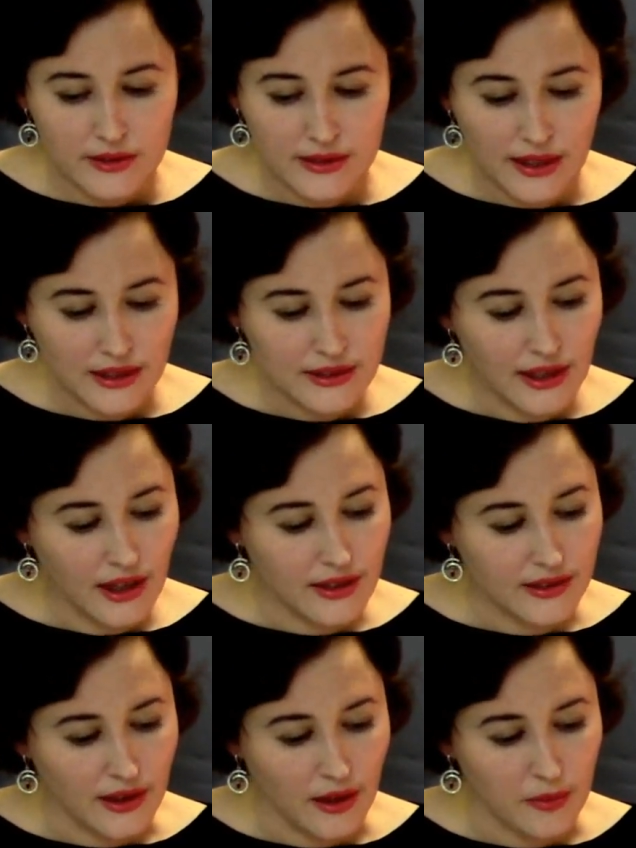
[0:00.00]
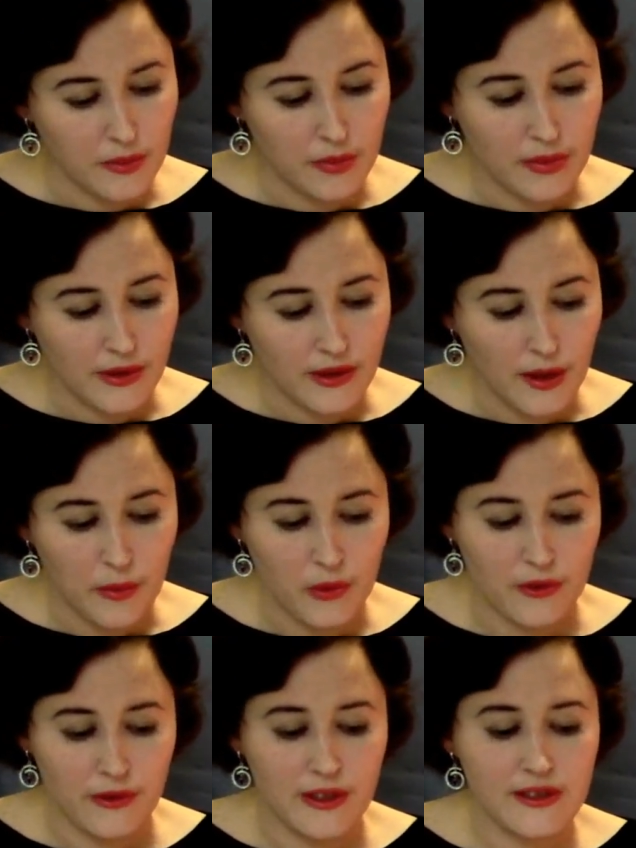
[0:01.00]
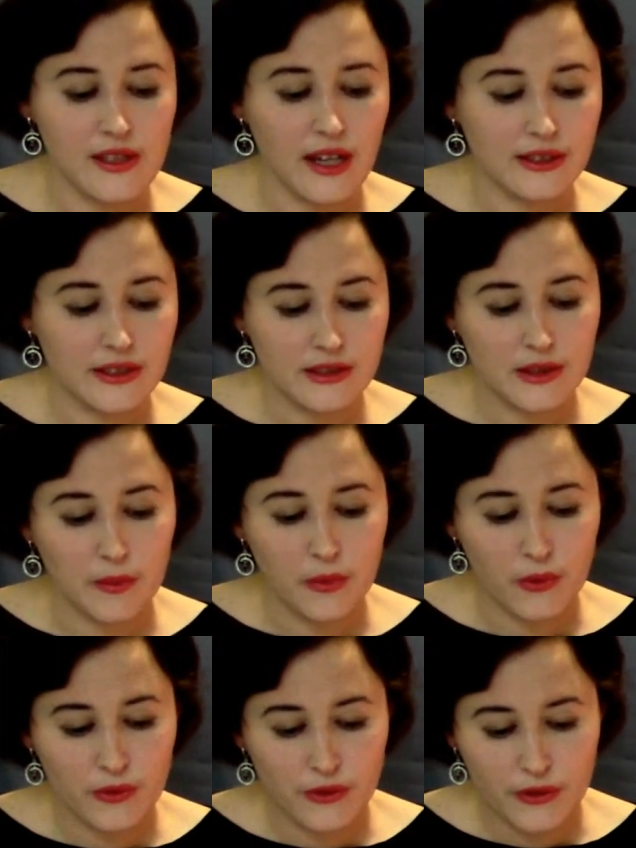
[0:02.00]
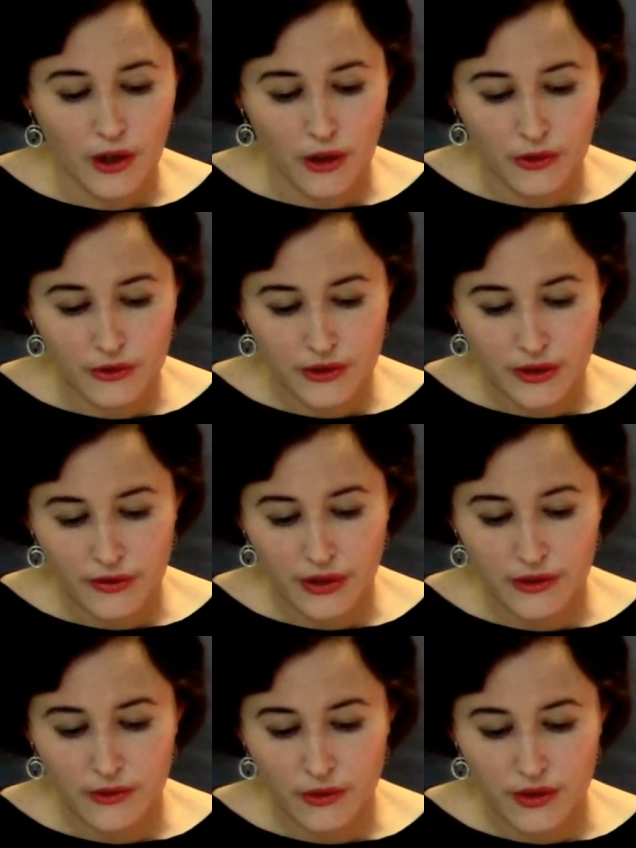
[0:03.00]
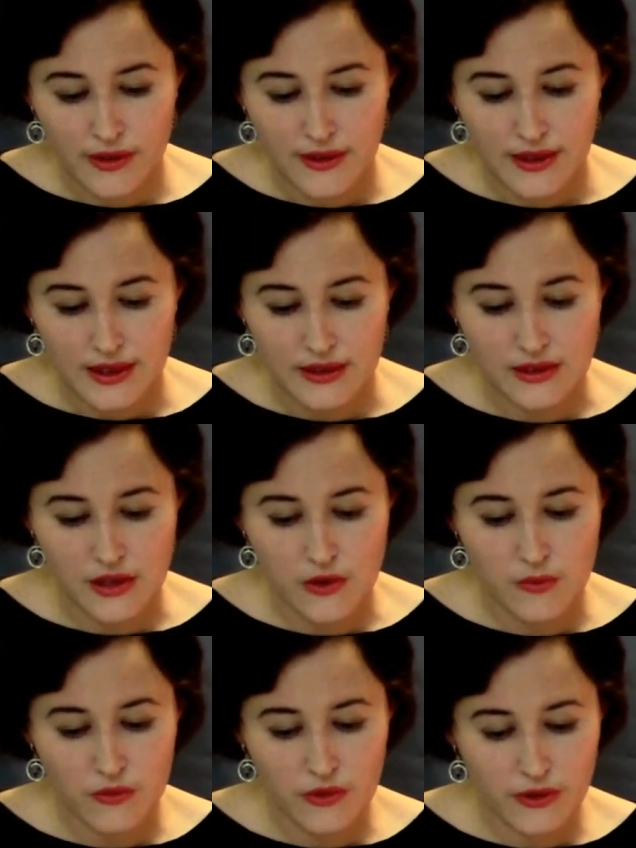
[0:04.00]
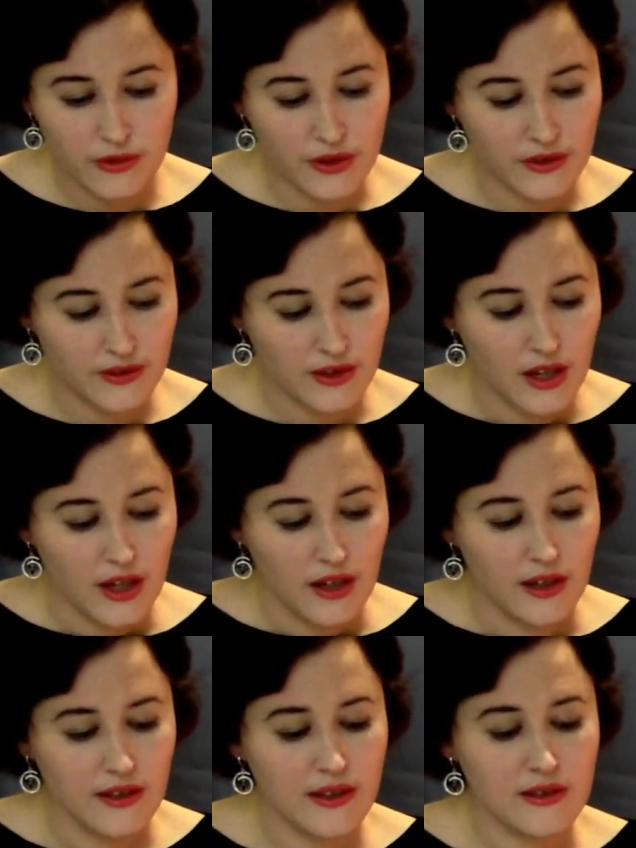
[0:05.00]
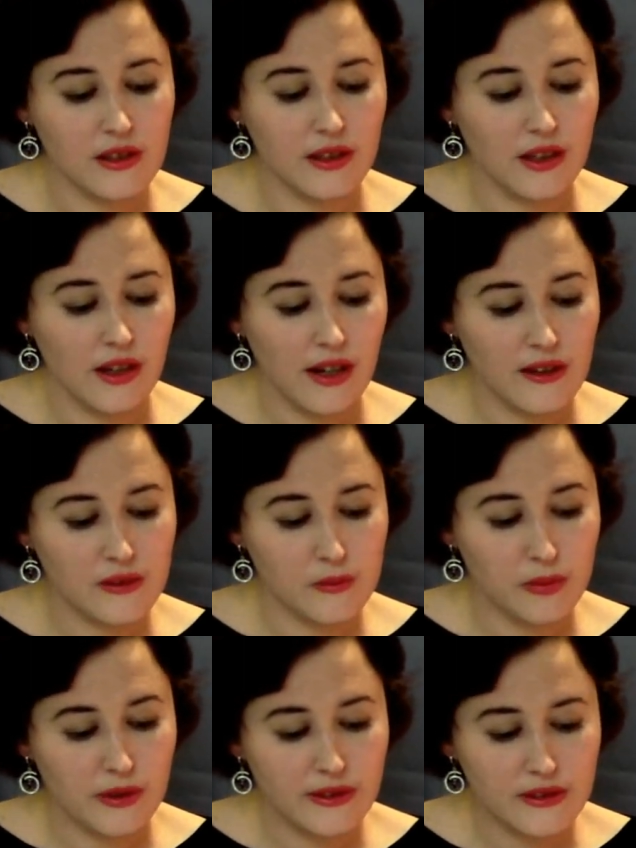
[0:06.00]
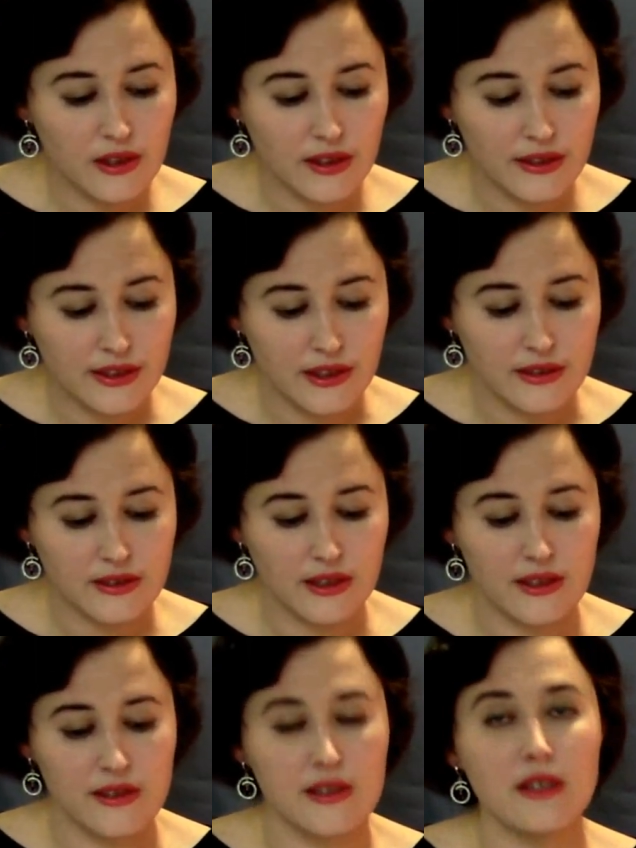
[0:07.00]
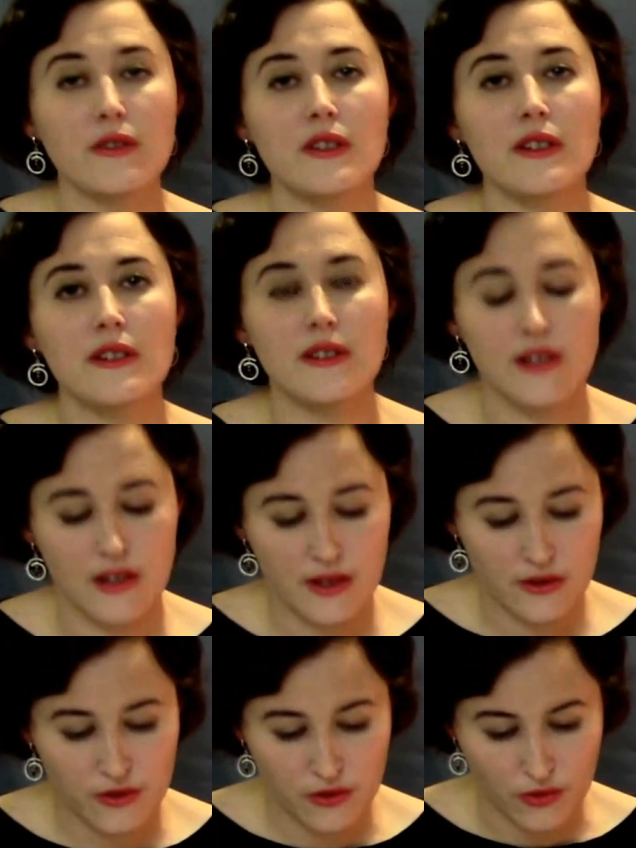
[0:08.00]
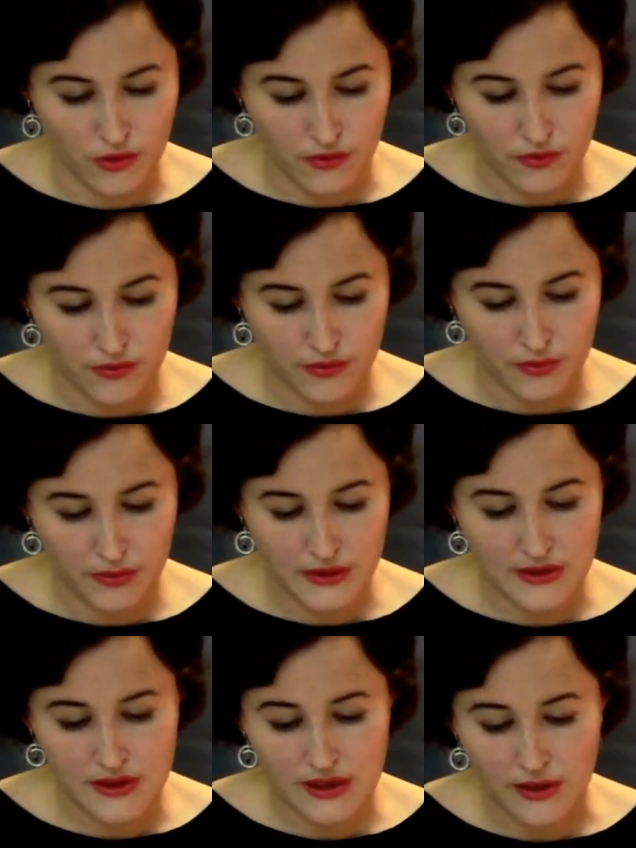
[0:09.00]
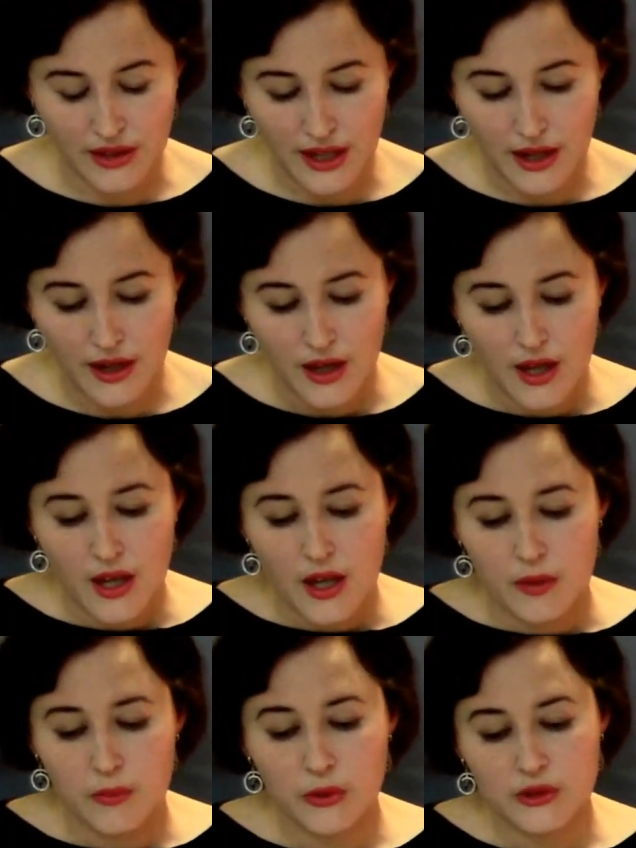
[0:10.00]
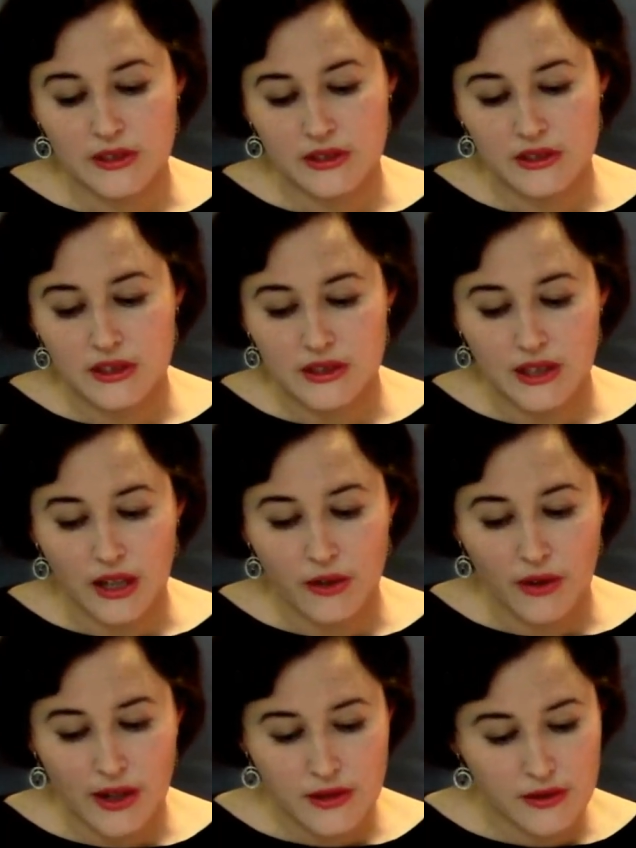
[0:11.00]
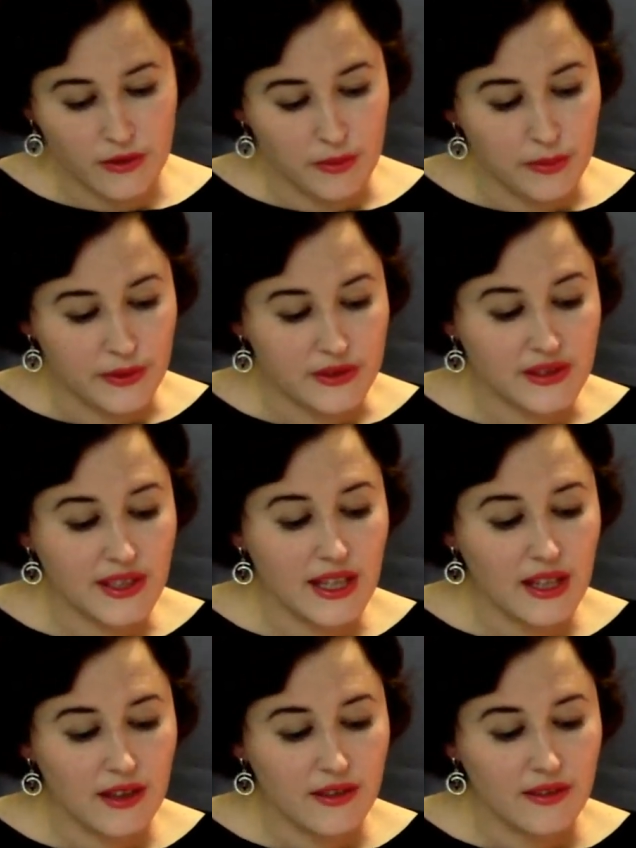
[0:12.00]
Тогда она брала пульверизатор, наполненный холодной водой, зажмуривалась и несколько раз брызгала на раскрасневшееся лицо, представляя, будто сидит на кварцевом песке,